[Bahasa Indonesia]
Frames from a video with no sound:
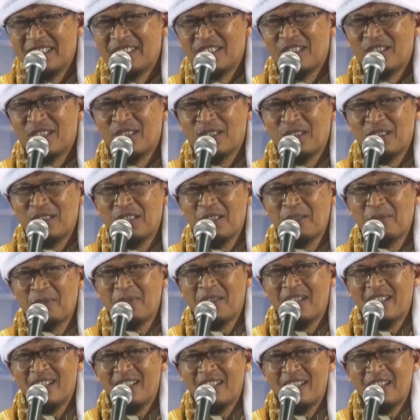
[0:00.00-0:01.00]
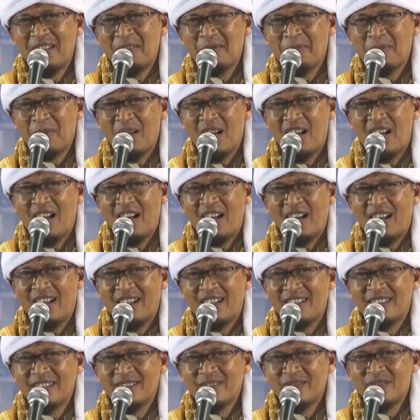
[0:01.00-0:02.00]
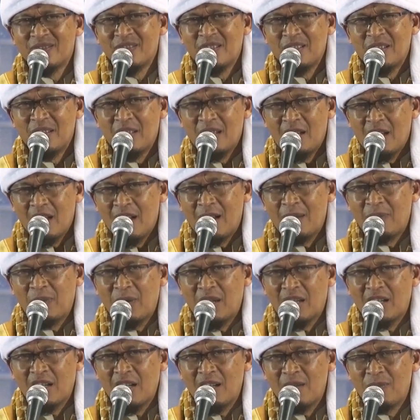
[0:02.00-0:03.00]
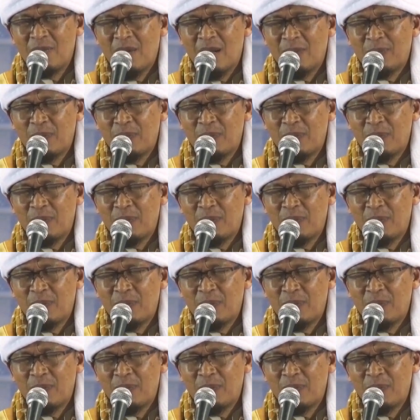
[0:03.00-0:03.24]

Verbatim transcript: contohnya begini pak apakah